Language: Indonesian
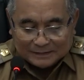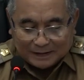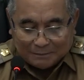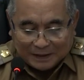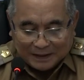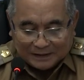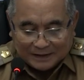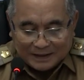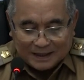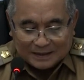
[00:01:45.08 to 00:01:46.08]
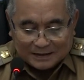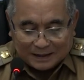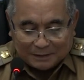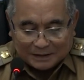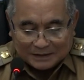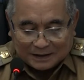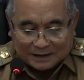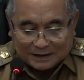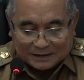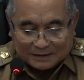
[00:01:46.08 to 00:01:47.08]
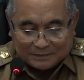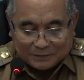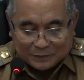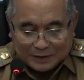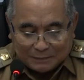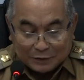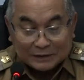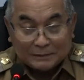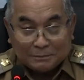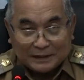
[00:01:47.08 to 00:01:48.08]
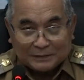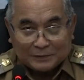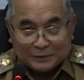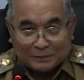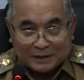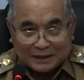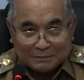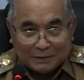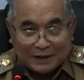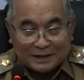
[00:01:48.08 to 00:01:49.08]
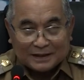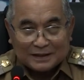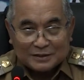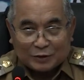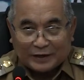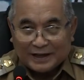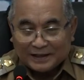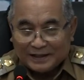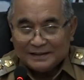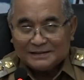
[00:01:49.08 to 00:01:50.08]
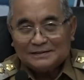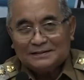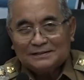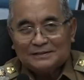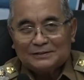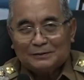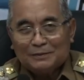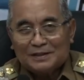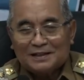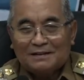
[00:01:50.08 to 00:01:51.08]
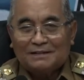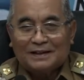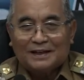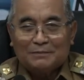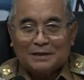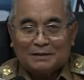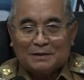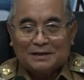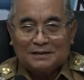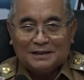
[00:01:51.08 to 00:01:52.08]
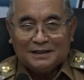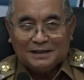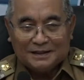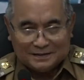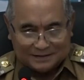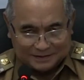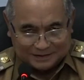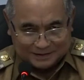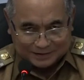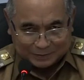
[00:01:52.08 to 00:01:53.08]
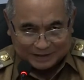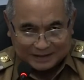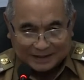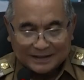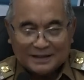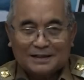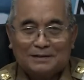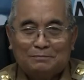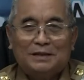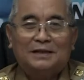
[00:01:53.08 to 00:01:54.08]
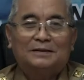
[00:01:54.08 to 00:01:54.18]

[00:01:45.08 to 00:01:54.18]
Tapi paling tidak sekarang masyarakat sudah punya tempat untuk mereka bawa anak di sore hari untuk bersantai menikmati suasana yang